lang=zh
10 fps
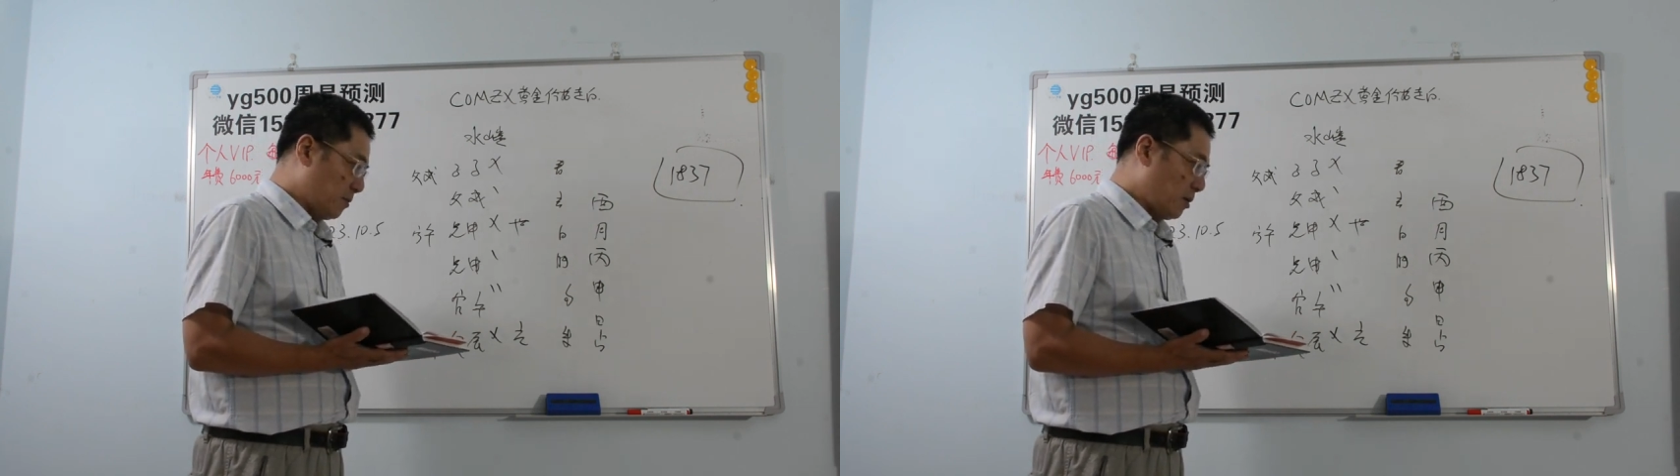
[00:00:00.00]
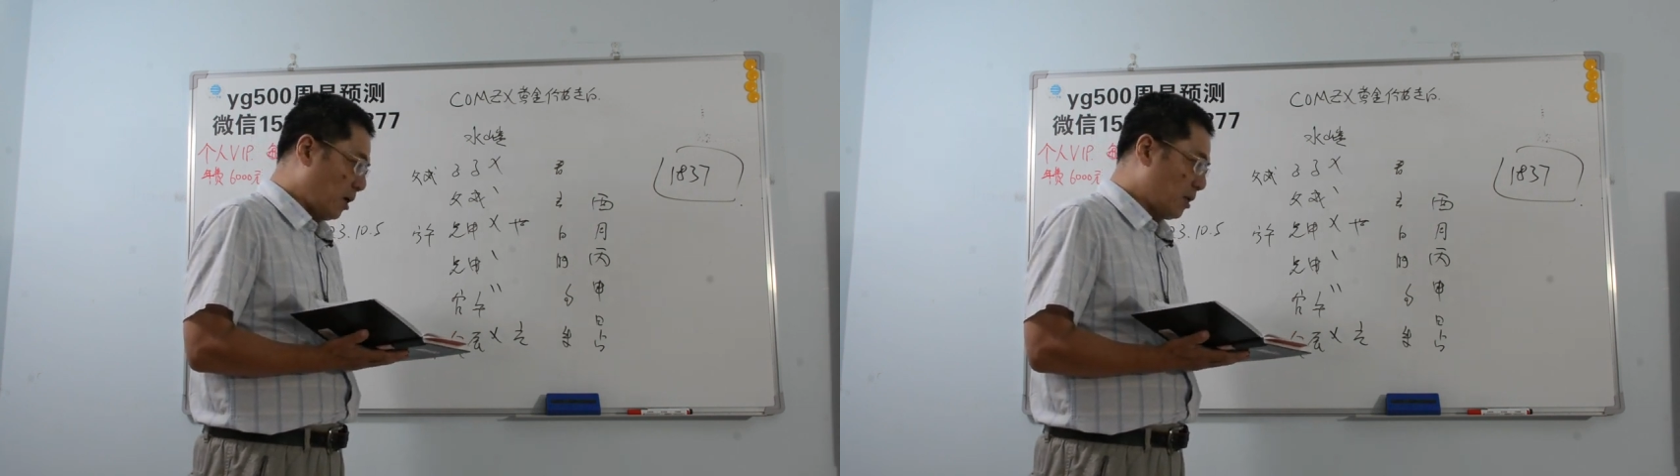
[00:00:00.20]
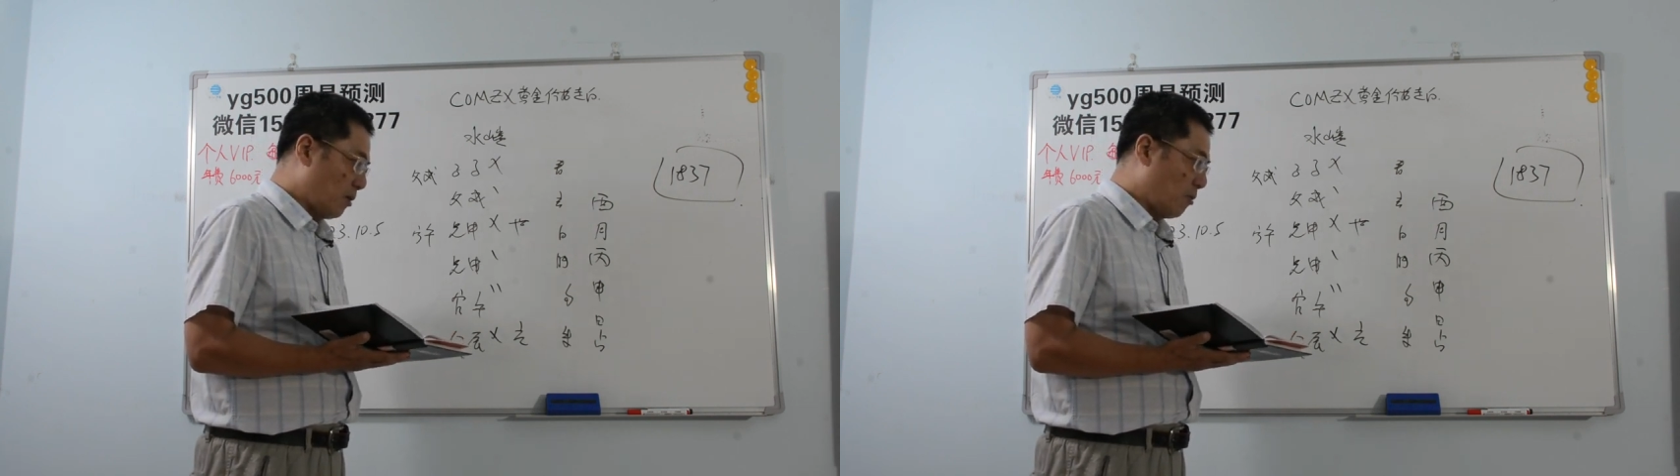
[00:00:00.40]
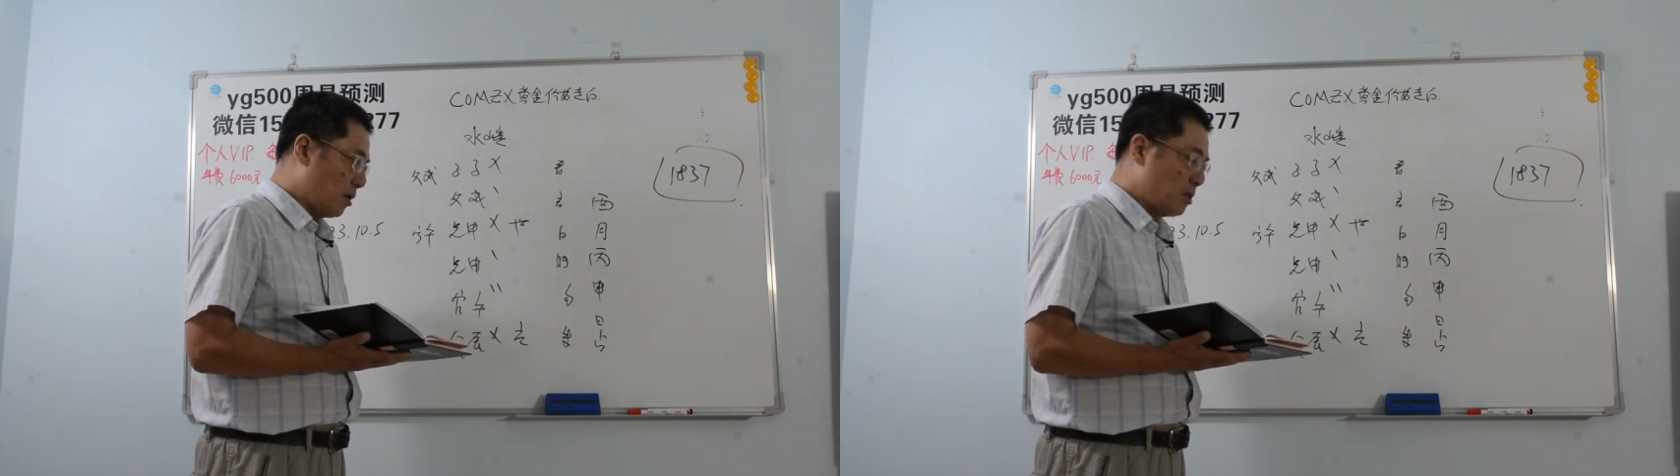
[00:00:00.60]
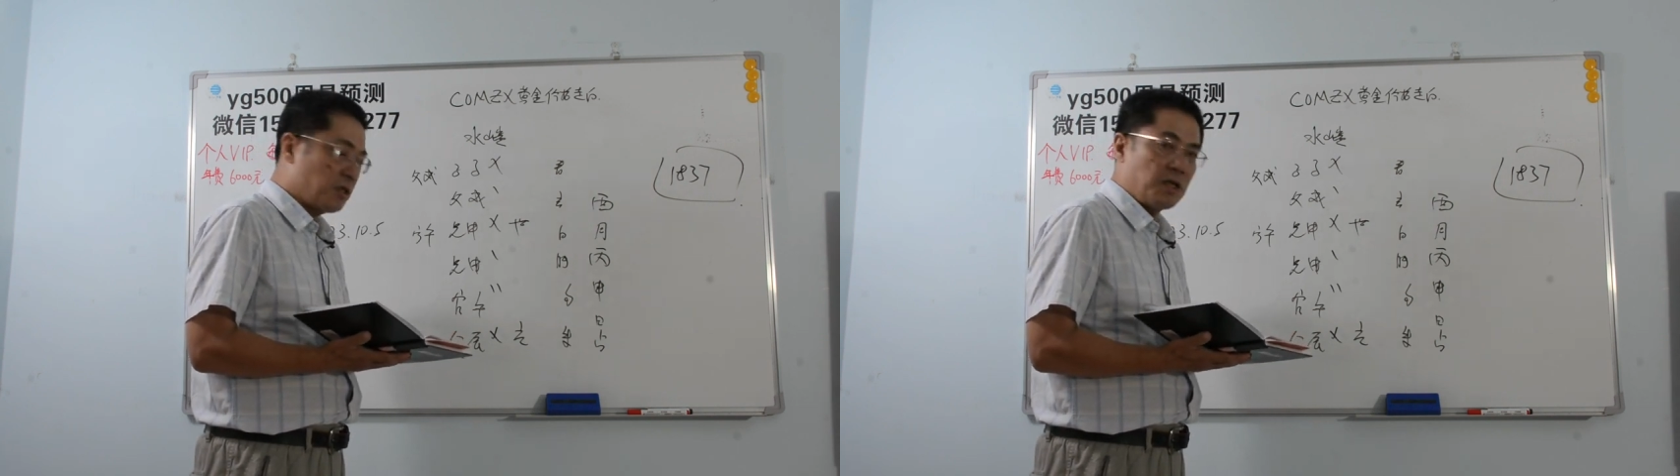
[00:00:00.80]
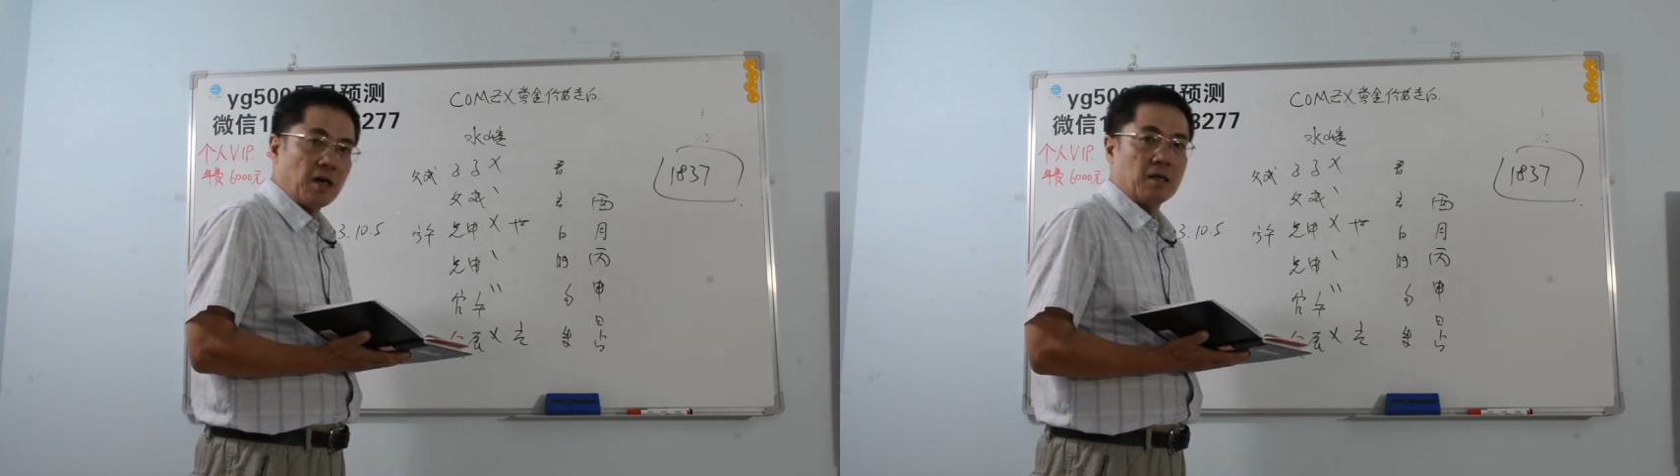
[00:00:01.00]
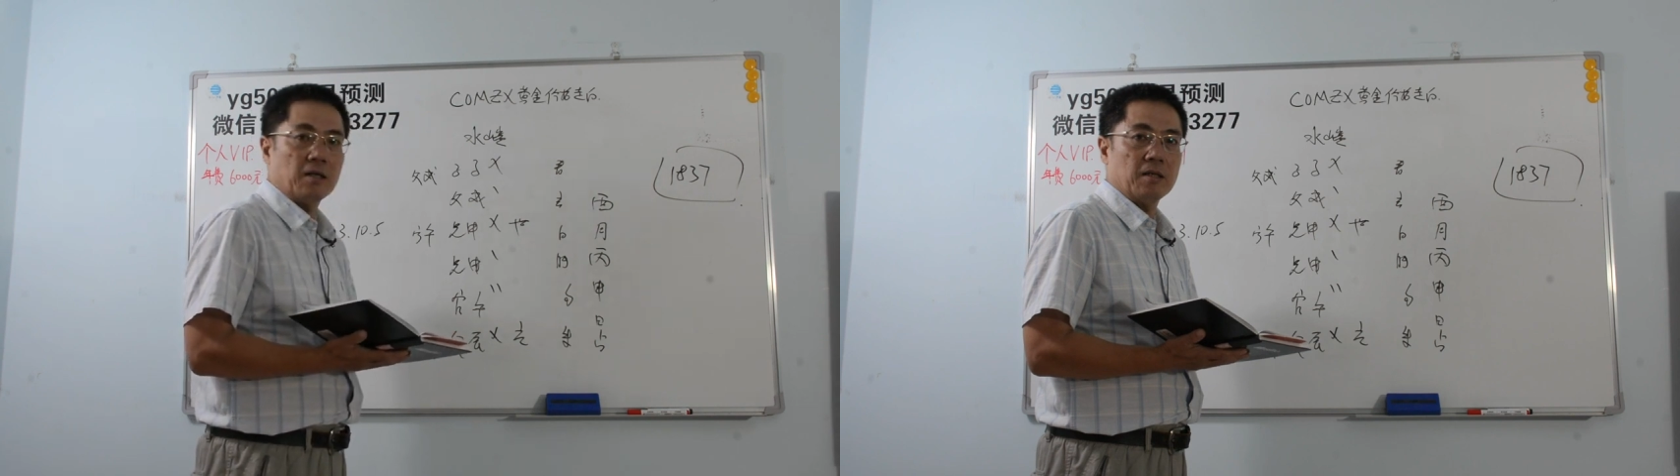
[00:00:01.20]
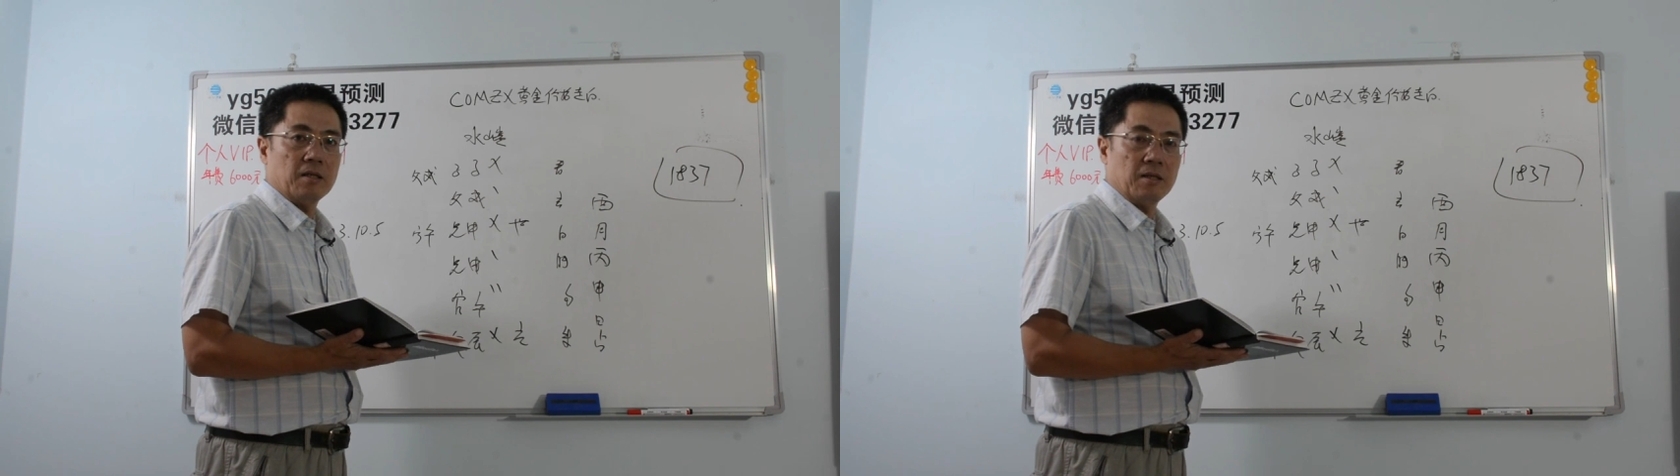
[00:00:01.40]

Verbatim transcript: 它的黄金价格